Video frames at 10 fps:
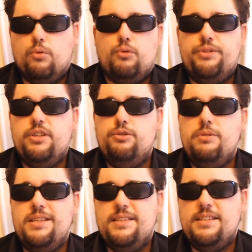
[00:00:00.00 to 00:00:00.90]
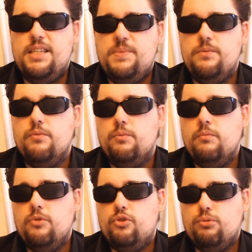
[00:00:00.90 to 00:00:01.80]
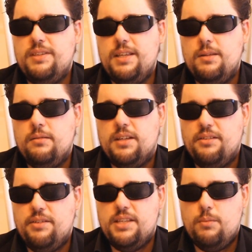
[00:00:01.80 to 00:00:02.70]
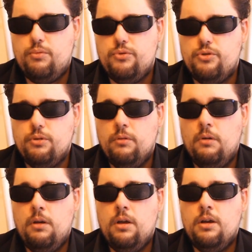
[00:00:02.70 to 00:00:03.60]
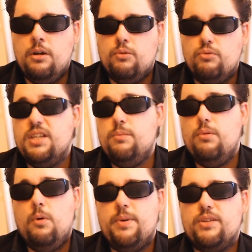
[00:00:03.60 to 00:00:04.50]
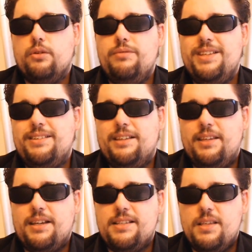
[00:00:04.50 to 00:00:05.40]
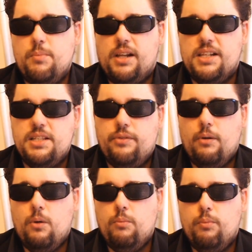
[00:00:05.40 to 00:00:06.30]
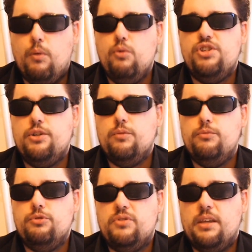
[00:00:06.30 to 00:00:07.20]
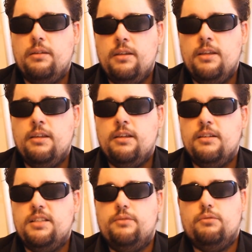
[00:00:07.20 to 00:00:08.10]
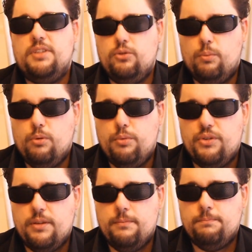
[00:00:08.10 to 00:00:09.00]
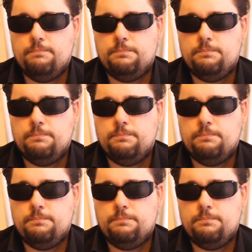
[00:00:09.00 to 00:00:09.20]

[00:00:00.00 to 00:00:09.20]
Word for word: Pour constituer des équipes si vous souhaitez travailler à plusieurs, ou simplement parce que vous êtes intéressé par les différents projets communautaires qui vont être proposés.